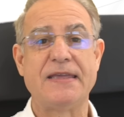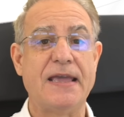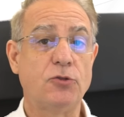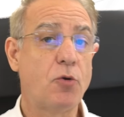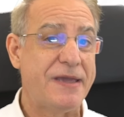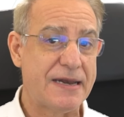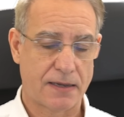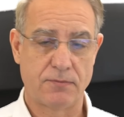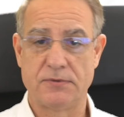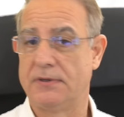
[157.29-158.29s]
¿Quién
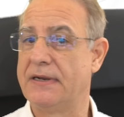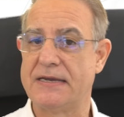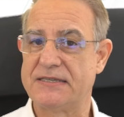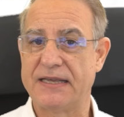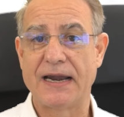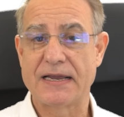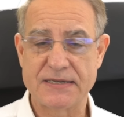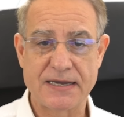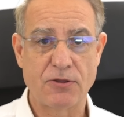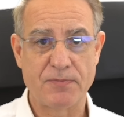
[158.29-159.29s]
domina? La escena la
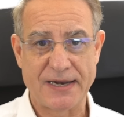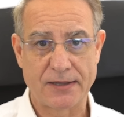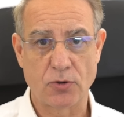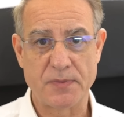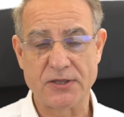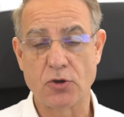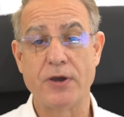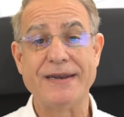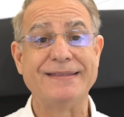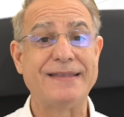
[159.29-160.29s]
sigue dominando
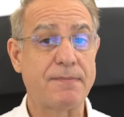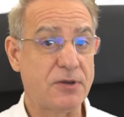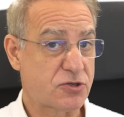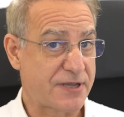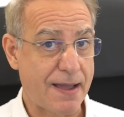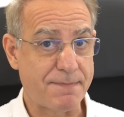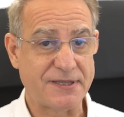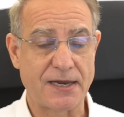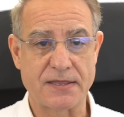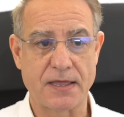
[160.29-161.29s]
Bitcoin en términos de
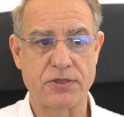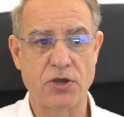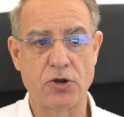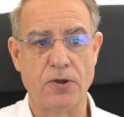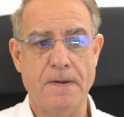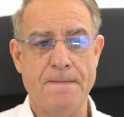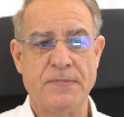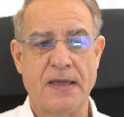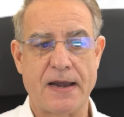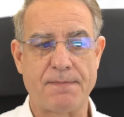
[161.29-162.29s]
capitalización.
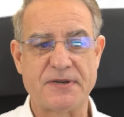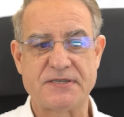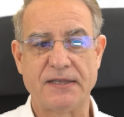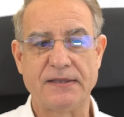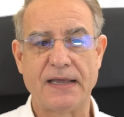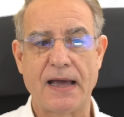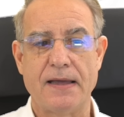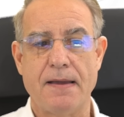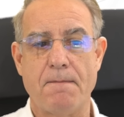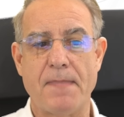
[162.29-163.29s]

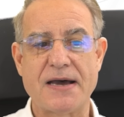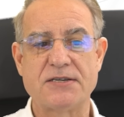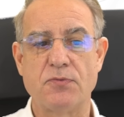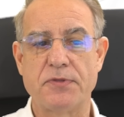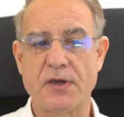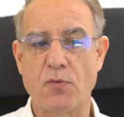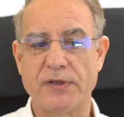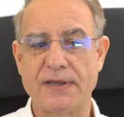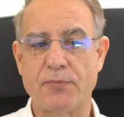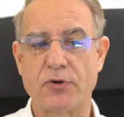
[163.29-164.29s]
Representa más de un
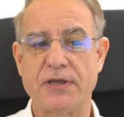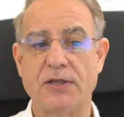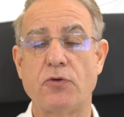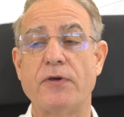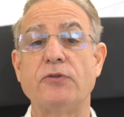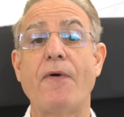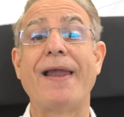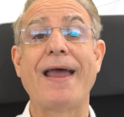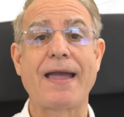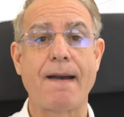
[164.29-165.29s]
50% de
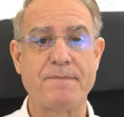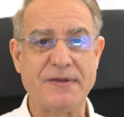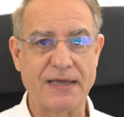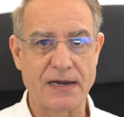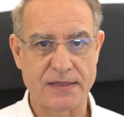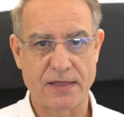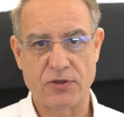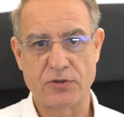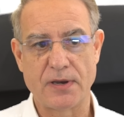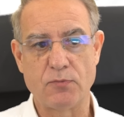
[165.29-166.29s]
toda la
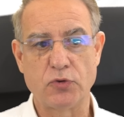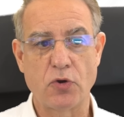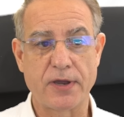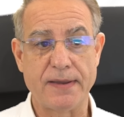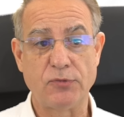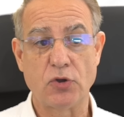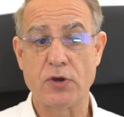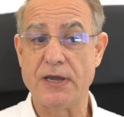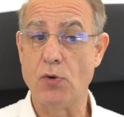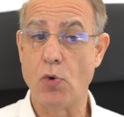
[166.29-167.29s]
capitalización del mundo
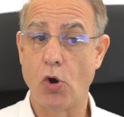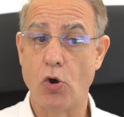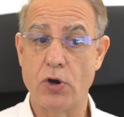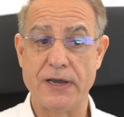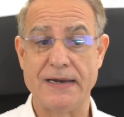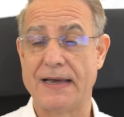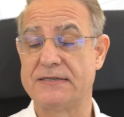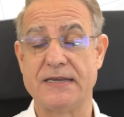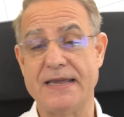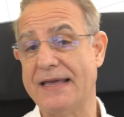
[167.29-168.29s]
cripto y luego la
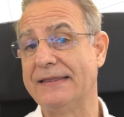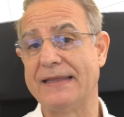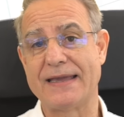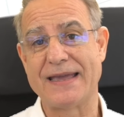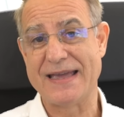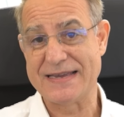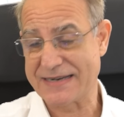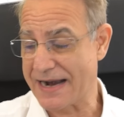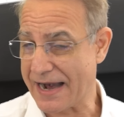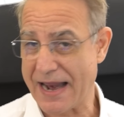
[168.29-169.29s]
siguiente que
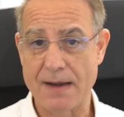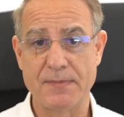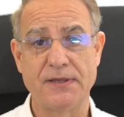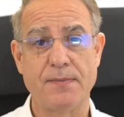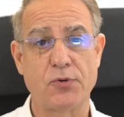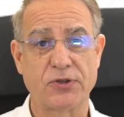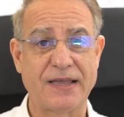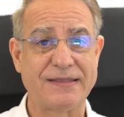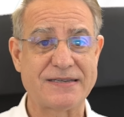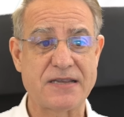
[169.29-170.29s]
es realmente
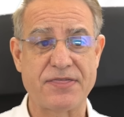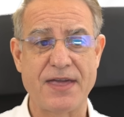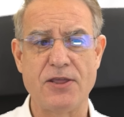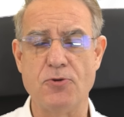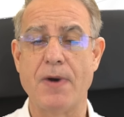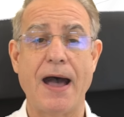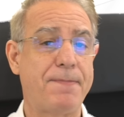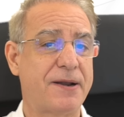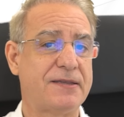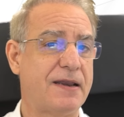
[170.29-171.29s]
importante es Ethereum.
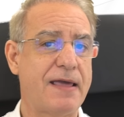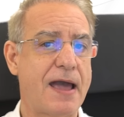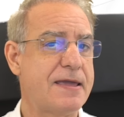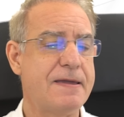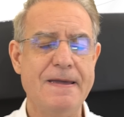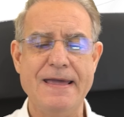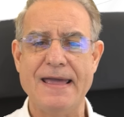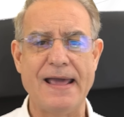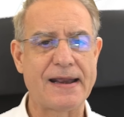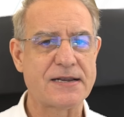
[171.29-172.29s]
A partir de ahí
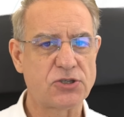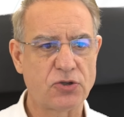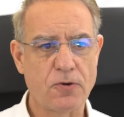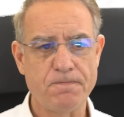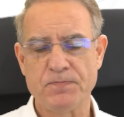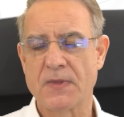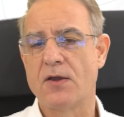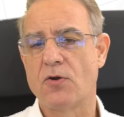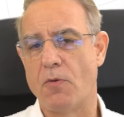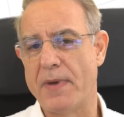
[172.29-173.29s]
el resto
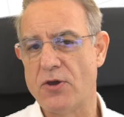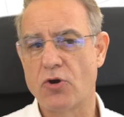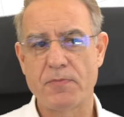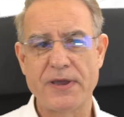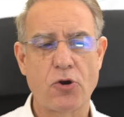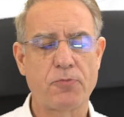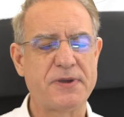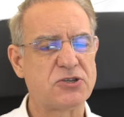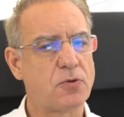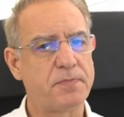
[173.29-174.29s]
mayor o menor
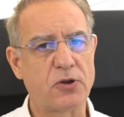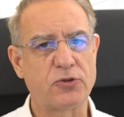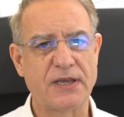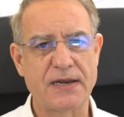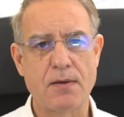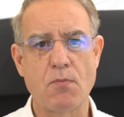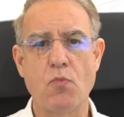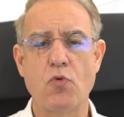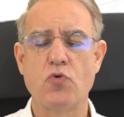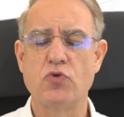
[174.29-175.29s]
peso, pero tienen
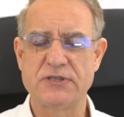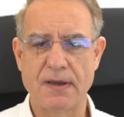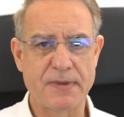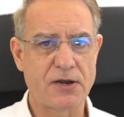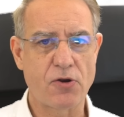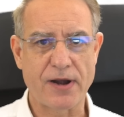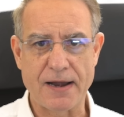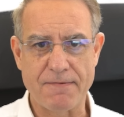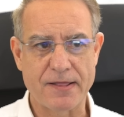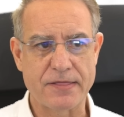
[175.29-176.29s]
mucha menos
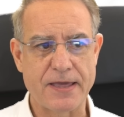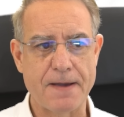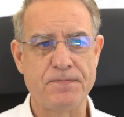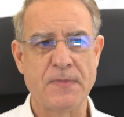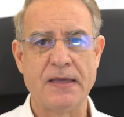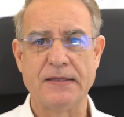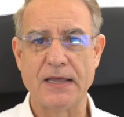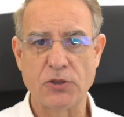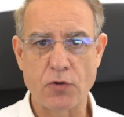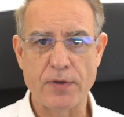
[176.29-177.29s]
relevancia
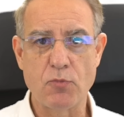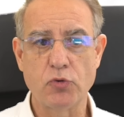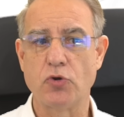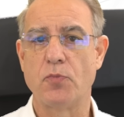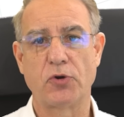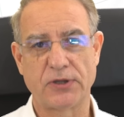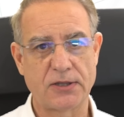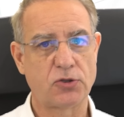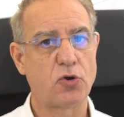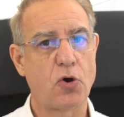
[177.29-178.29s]
dentro del mundo. Por
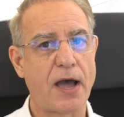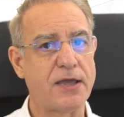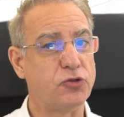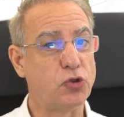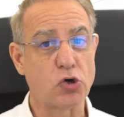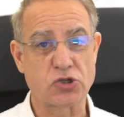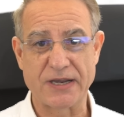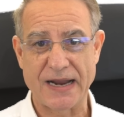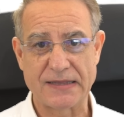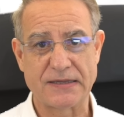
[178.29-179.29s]
tanto, hay dos
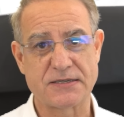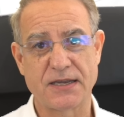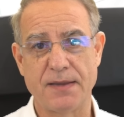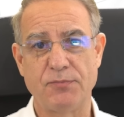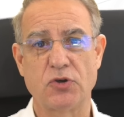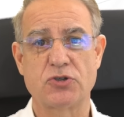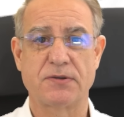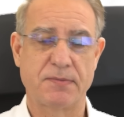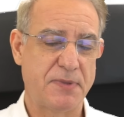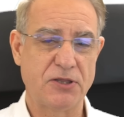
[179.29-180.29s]
grandes
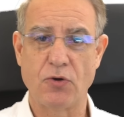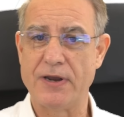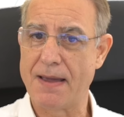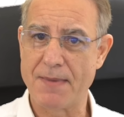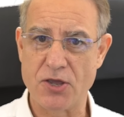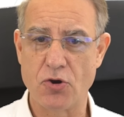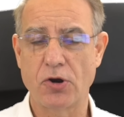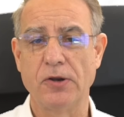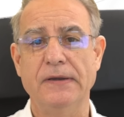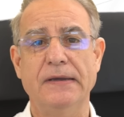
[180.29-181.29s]
criptos, Bitcoin la
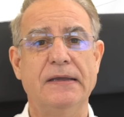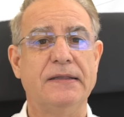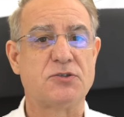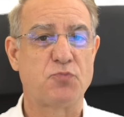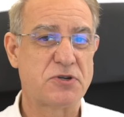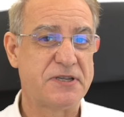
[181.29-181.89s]
mayor, después